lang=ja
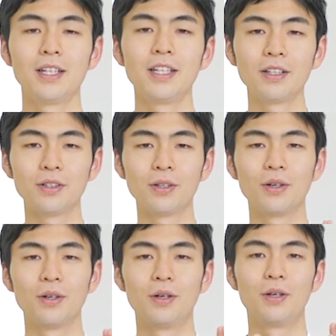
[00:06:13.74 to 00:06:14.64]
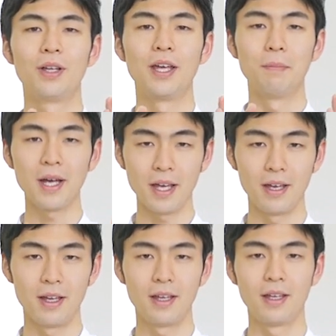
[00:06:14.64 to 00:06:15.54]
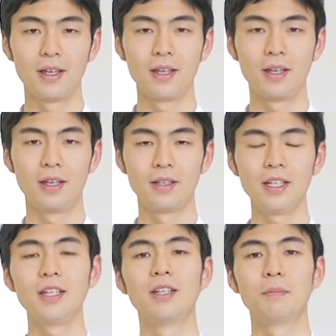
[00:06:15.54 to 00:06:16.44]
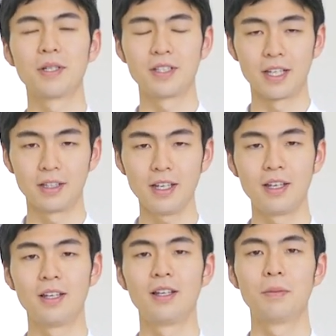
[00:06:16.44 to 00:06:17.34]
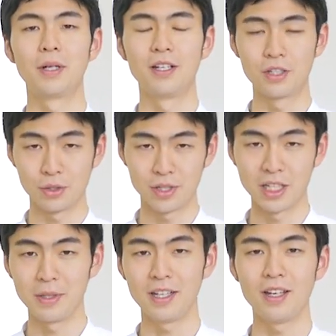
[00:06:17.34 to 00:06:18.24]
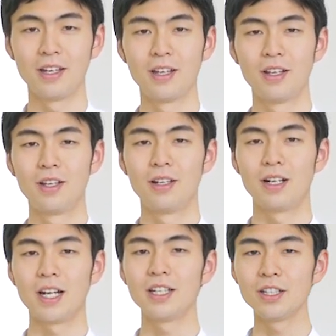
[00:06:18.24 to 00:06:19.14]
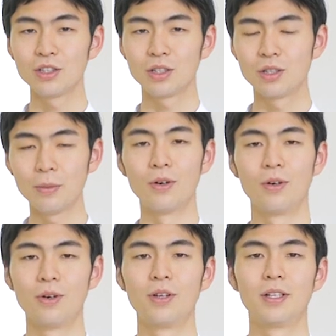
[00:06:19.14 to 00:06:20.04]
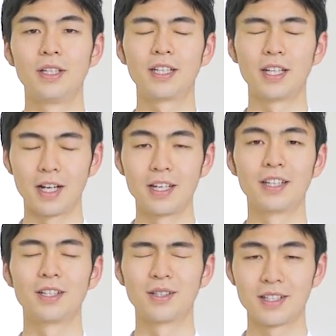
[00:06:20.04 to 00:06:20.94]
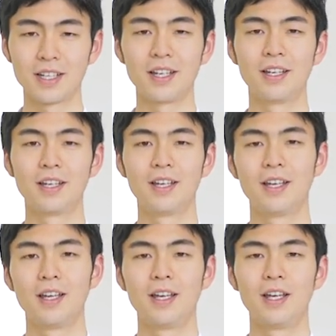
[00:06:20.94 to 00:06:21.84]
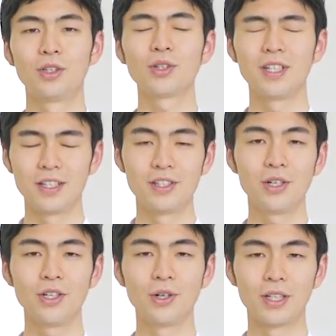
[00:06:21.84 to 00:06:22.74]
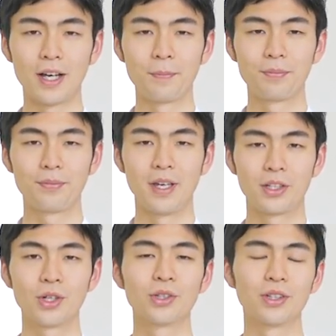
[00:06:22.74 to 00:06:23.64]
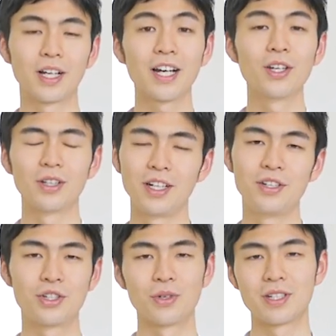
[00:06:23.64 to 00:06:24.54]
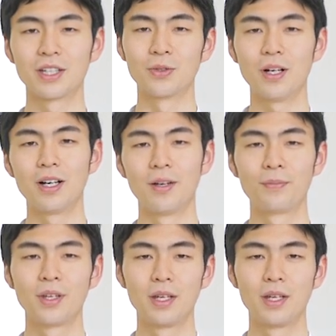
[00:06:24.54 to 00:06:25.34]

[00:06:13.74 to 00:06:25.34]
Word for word: ンニングの前にまずやって練習をしてみてランニング後もできたらやってください特に強いような強度の高いような練習をした後は